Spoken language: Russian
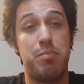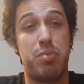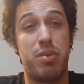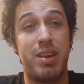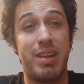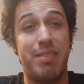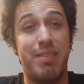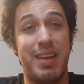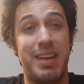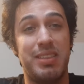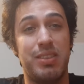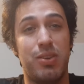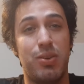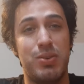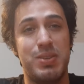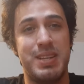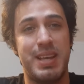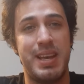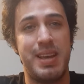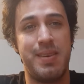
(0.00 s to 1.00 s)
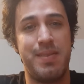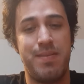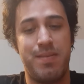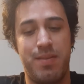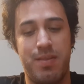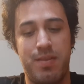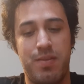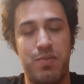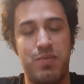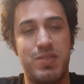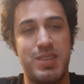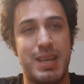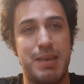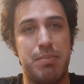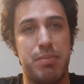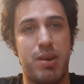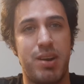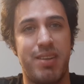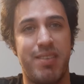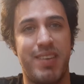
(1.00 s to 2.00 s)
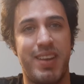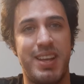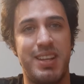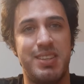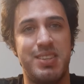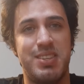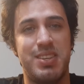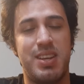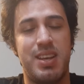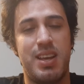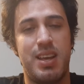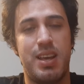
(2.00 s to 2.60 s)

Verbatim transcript: Привет, друзья! Всем привет!